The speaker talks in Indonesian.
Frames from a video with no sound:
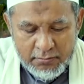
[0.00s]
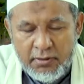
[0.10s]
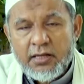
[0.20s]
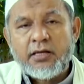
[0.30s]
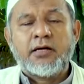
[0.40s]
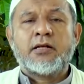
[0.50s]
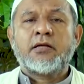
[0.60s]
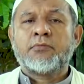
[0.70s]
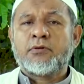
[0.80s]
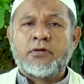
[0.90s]
Maka na
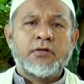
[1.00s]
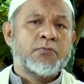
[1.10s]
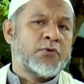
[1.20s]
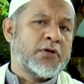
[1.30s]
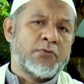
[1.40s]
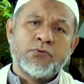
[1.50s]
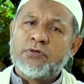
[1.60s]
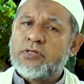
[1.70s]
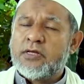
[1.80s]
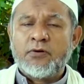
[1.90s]
Ibrahimu
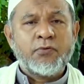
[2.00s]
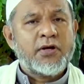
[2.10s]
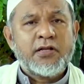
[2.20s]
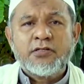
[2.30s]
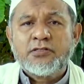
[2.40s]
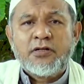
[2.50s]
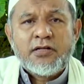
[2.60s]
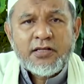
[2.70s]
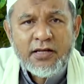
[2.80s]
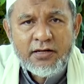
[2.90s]
Yahudiyan wala
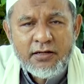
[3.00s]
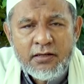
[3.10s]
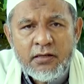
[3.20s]
Nasraniyan,